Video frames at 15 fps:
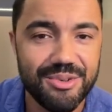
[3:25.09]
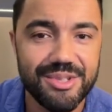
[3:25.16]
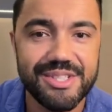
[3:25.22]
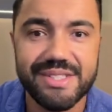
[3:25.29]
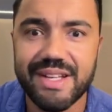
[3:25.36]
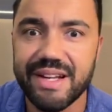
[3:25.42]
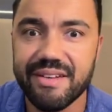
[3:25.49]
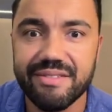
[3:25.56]
Que
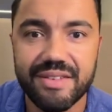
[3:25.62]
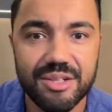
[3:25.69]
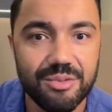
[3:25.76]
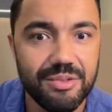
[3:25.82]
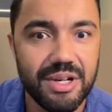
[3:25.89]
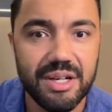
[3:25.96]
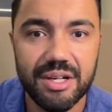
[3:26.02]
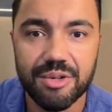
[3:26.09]
hoje está
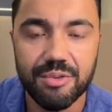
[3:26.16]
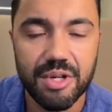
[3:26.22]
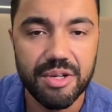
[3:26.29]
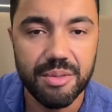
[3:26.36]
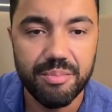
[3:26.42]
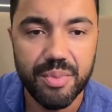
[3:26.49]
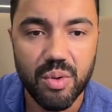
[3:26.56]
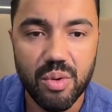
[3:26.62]
levando um ano, um
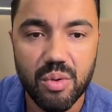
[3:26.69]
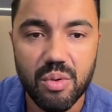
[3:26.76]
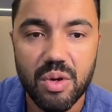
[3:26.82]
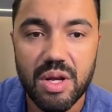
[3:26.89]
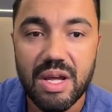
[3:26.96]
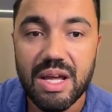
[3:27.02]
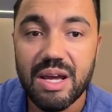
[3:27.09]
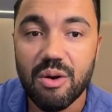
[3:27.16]
ano e
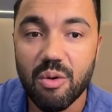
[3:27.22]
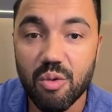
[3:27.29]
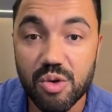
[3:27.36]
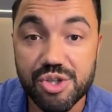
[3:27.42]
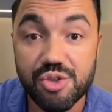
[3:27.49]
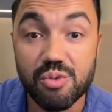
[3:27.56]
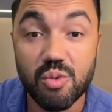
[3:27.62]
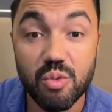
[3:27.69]
pouco
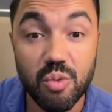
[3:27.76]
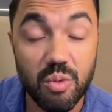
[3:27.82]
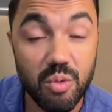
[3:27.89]
Hoje o,